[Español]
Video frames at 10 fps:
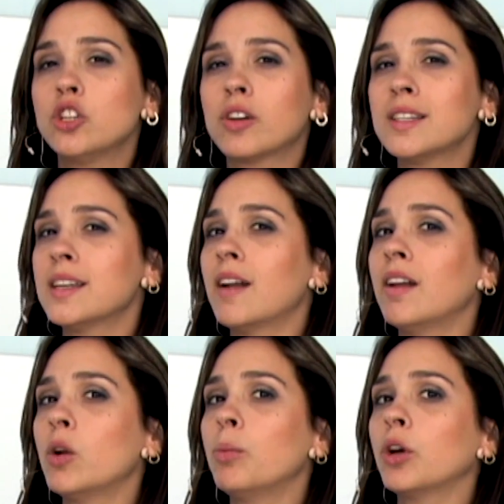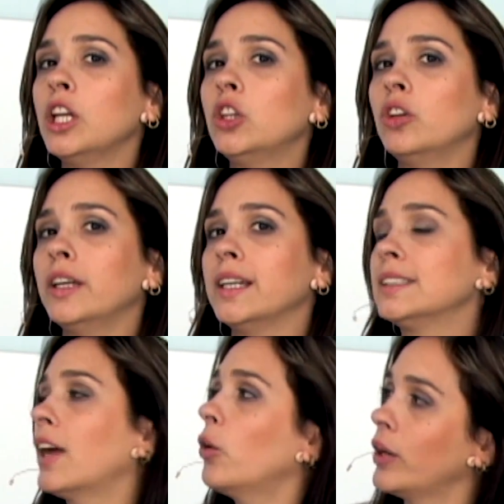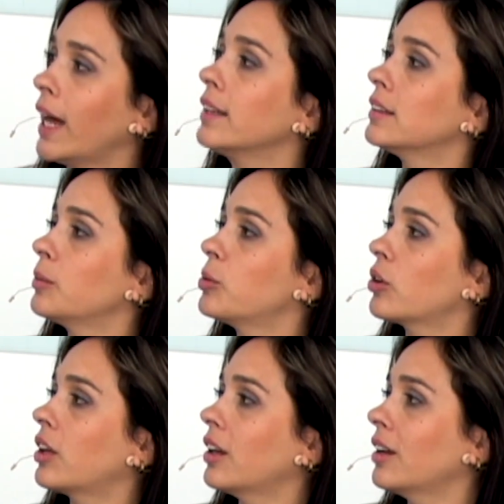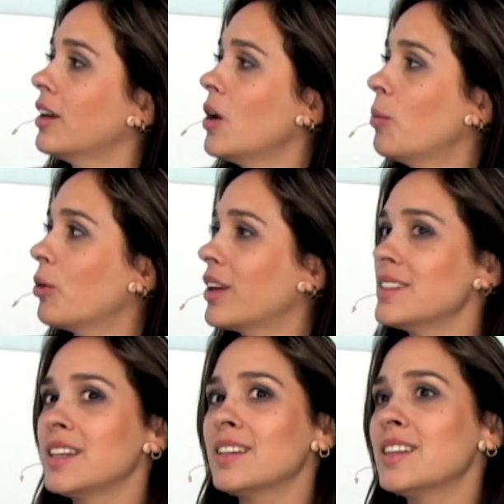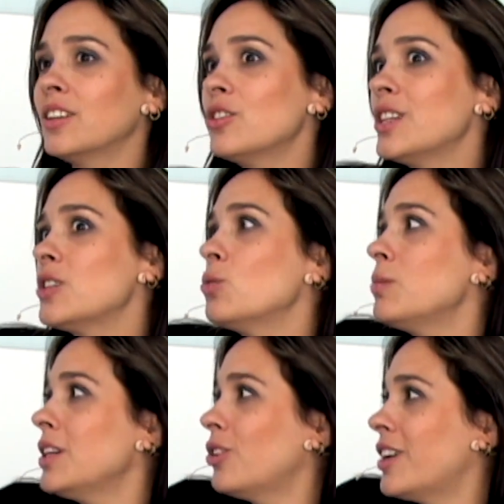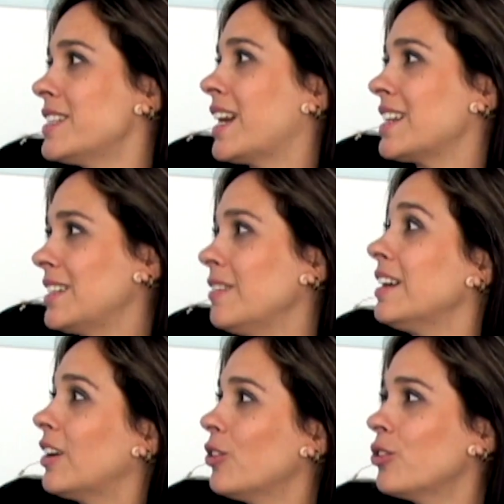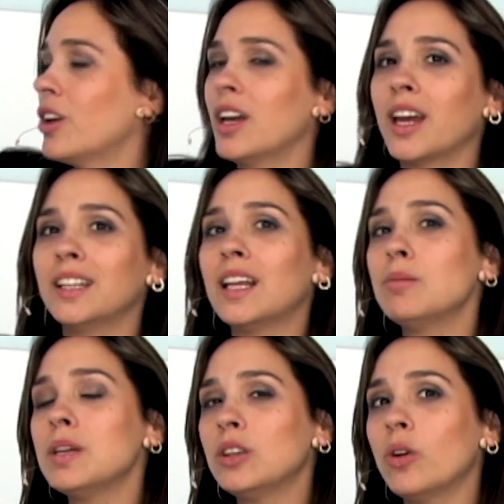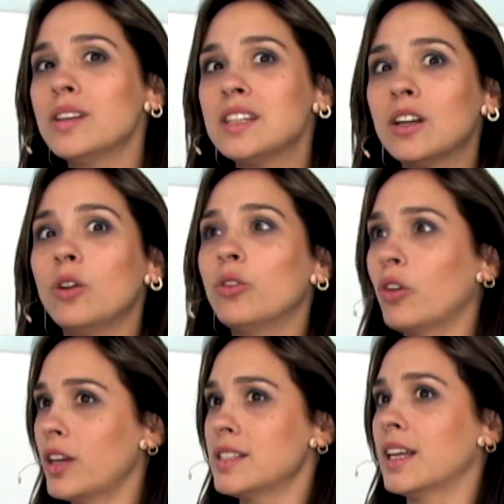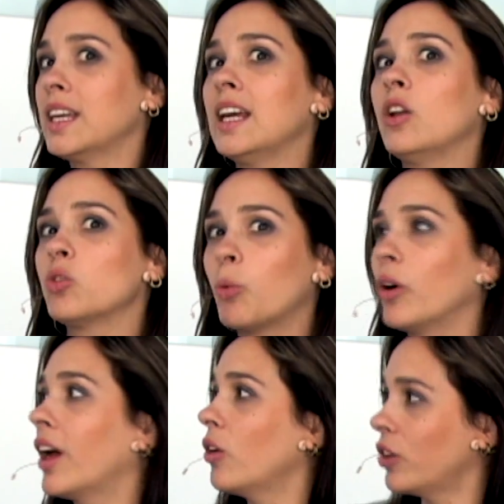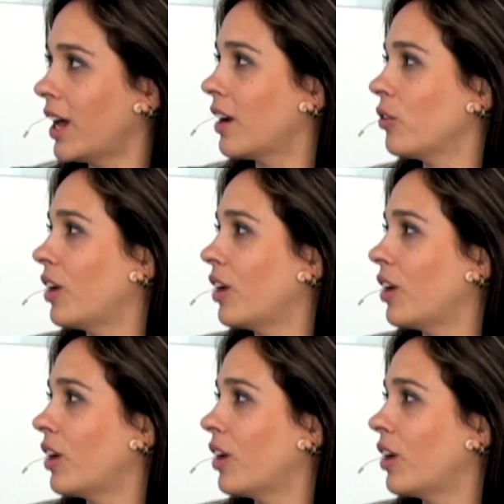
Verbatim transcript: Yo quisiera hablar un poquito de esa donante, porque, porque sigue siendo, si es un mito desde recibirlos, qué tan mito es incluso desde que los voy a donar.